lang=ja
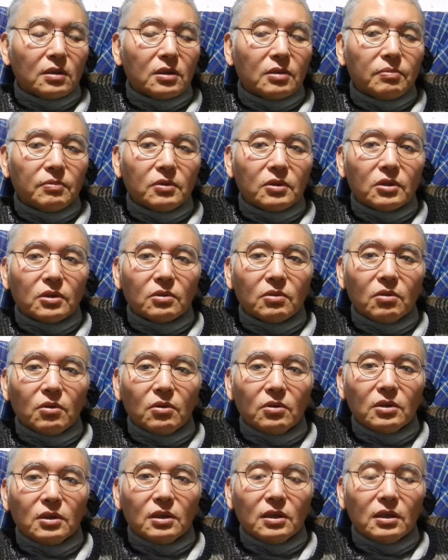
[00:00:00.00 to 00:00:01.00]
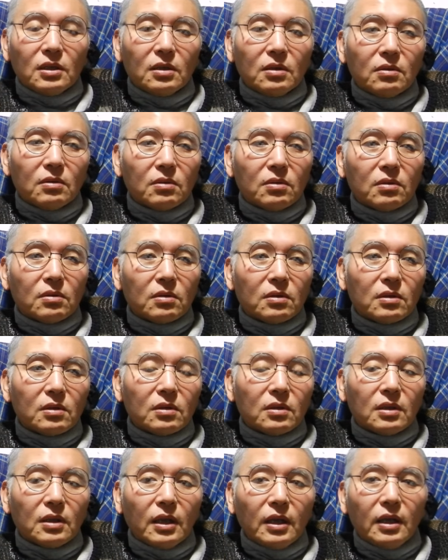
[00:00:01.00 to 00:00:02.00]
自分都合に、
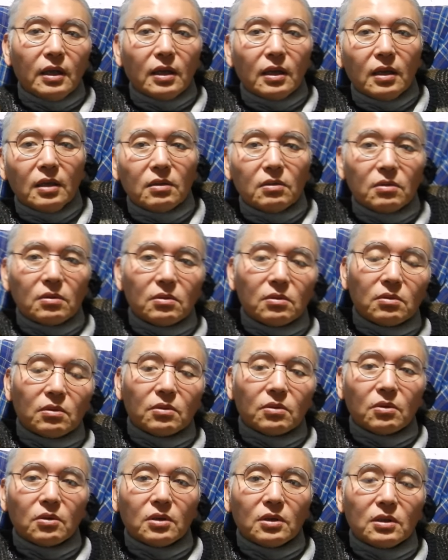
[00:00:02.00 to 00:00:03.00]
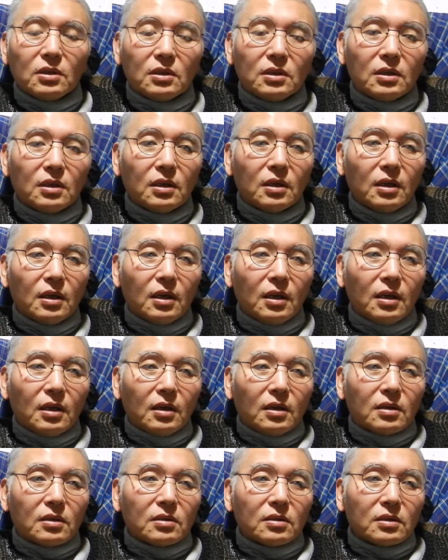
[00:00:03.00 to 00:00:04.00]
ね、の時に
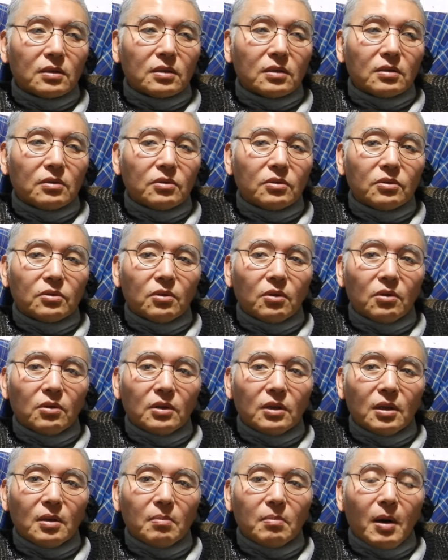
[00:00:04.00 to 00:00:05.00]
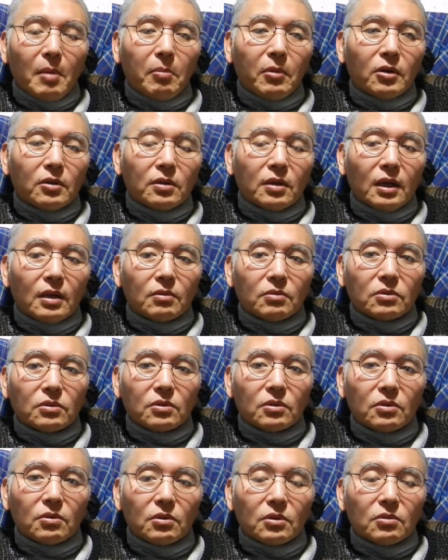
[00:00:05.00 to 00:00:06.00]
言っといて、まもあの
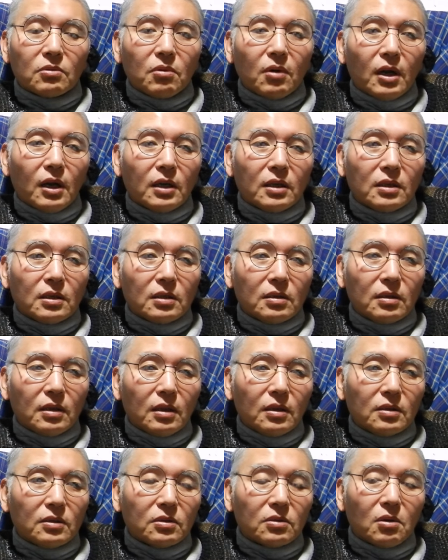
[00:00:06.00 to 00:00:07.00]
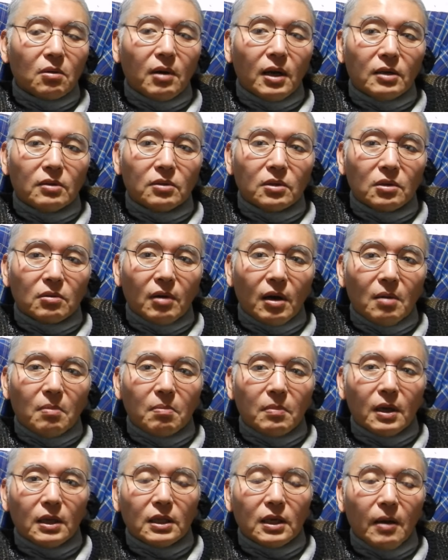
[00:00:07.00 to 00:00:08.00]
その通り動かないんですね。都合悪い時は。
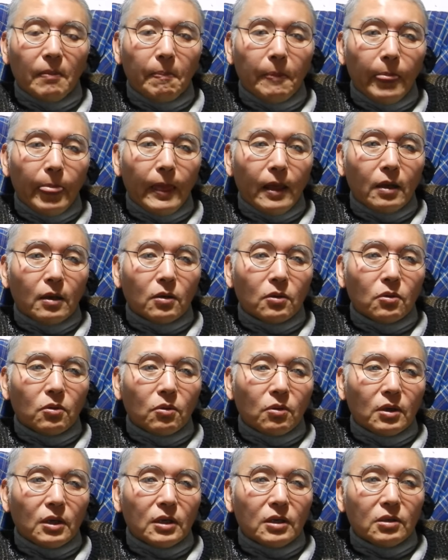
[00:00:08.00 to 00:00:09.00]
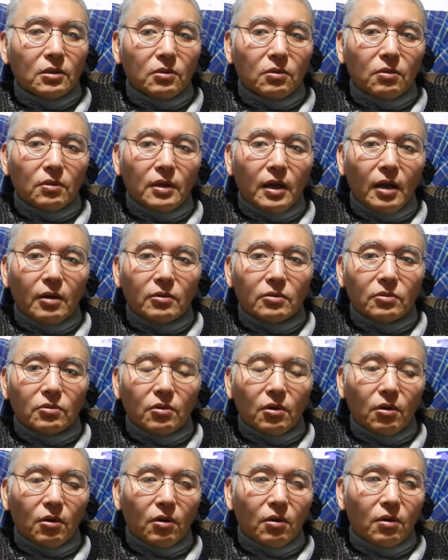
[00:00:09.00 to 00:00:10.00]
また、攻撃となる
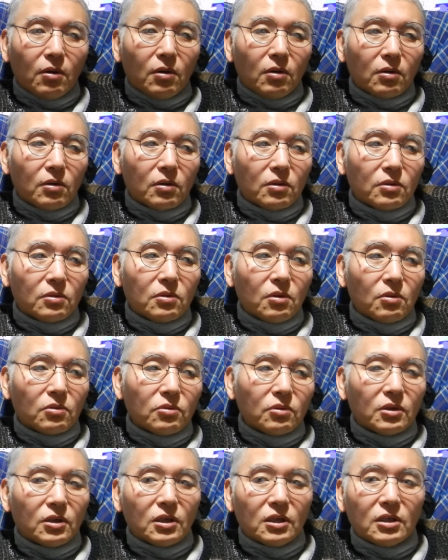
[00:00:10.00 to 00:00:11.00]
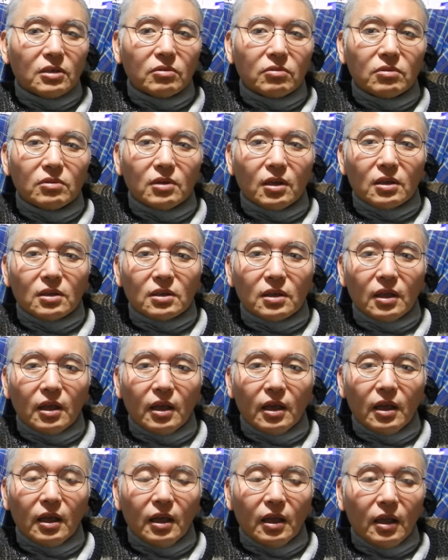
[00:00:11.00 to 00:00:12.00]
と、よく聞くんです
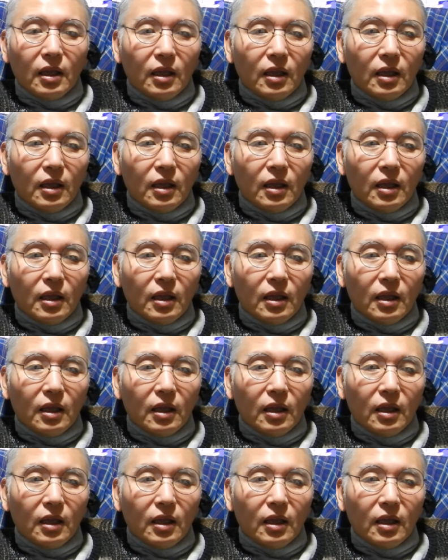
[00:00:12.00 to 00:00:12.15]
ね。